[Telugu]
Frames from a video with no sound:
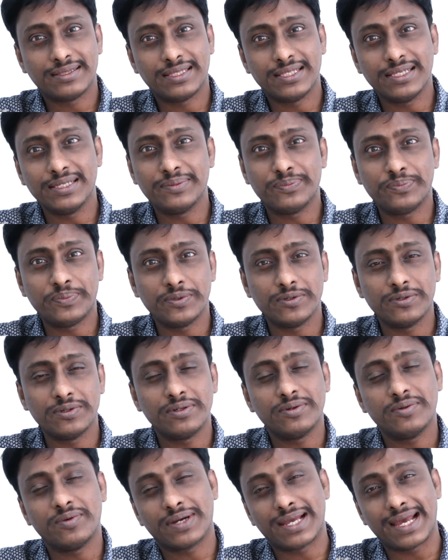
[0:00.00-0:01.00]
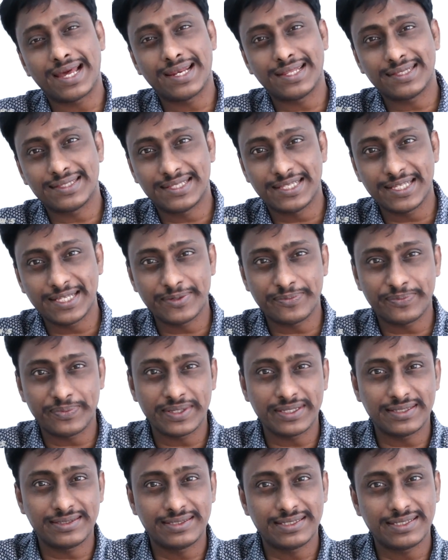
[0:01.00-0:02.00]
తీర్పు ఒకవేళ తీర్పు
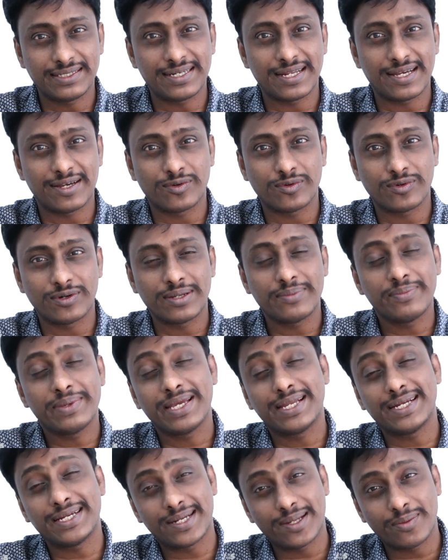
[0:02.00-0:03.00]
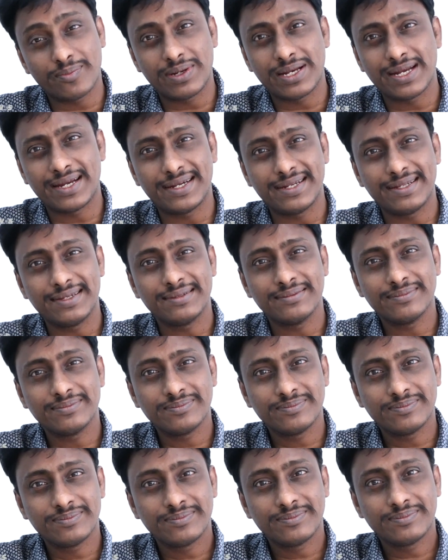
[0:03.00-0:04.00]
ఇచ్చినా కూడా మీకే డబ్బులేడి
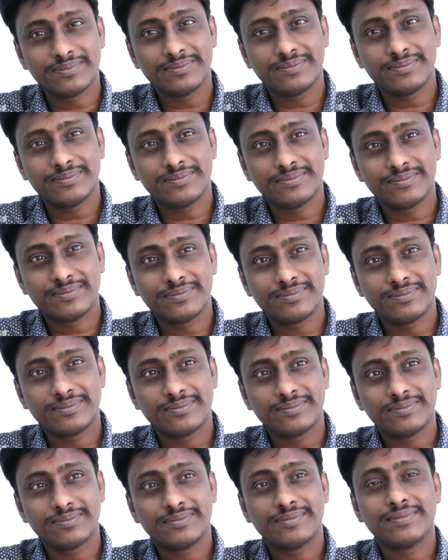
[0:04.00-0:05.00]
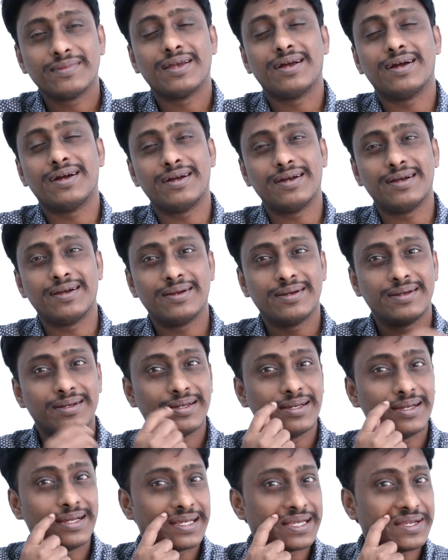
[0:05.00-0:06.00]
చంద్రబాబు గారు కోర్టులో కేసు వేసారు అసలు
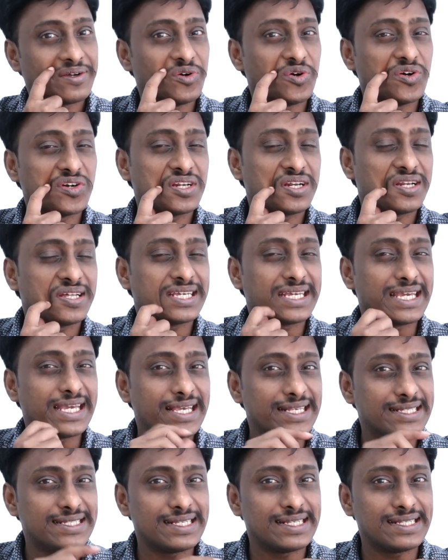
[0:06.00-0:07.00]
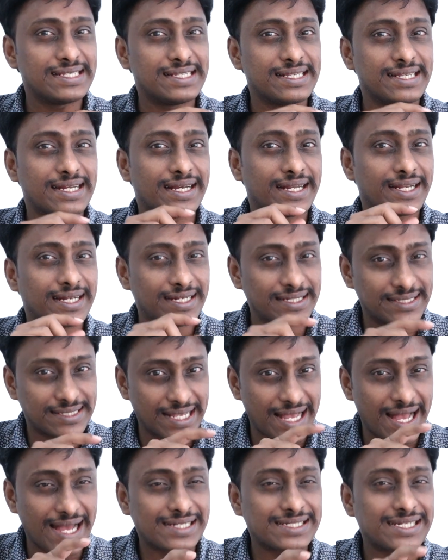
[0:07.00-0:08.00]
కోర్టులకు కేసేసేయాలని
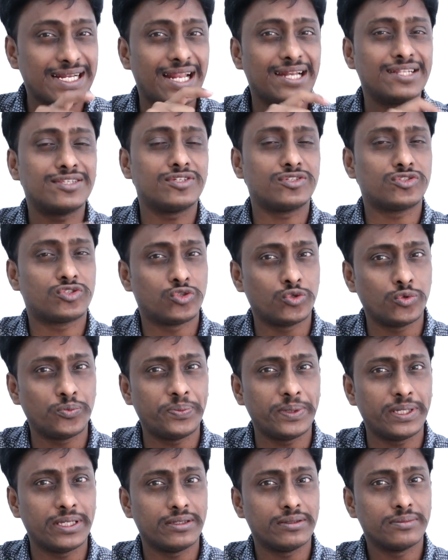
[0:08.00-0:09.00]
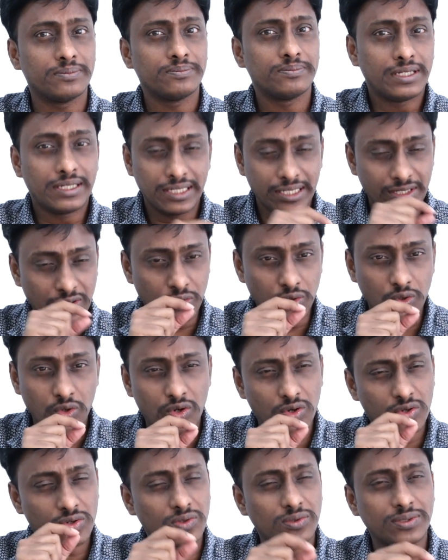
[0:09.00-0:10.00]
సాక్ష్యాలతో చూపి నీకు
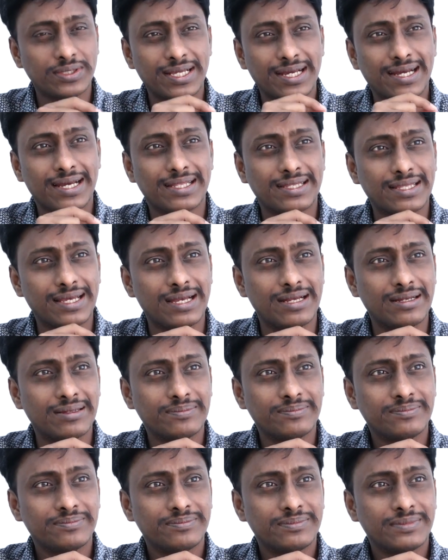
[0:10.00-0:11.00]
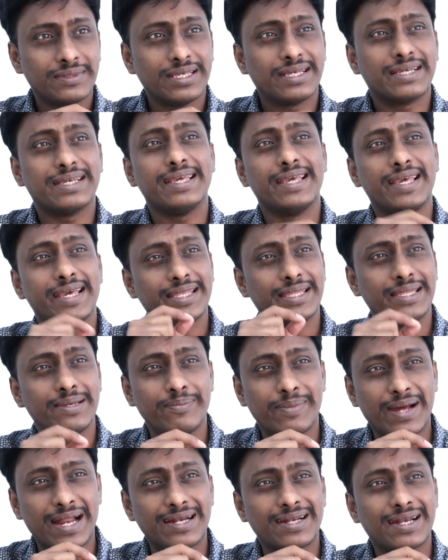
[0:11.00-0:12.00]
నోరు ఉంది కదా ఇక ఏది
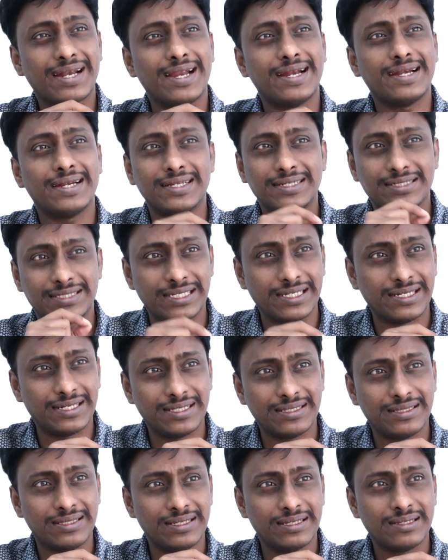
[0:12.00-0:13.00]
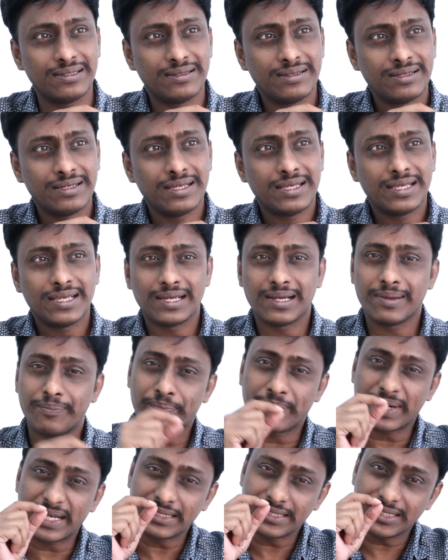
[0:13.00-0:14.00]
మాట్లాడినా చెల్లిద్ది ఇంకా
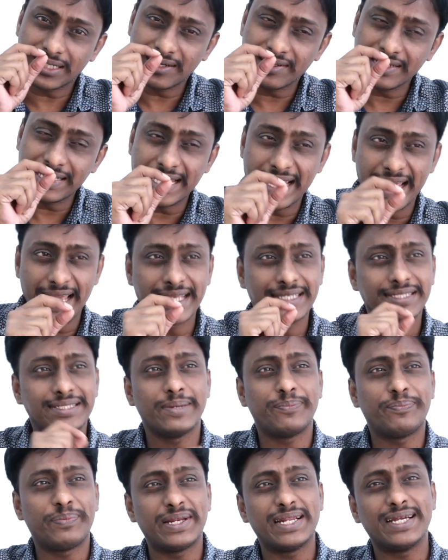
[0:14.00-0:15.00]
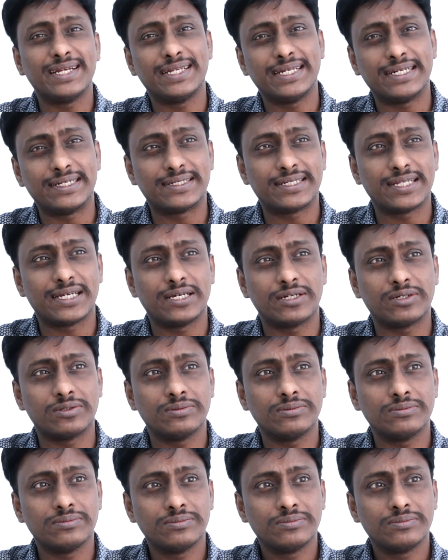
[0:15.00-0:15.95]
ప్రజలు ఏం చెప్పినా వింటారు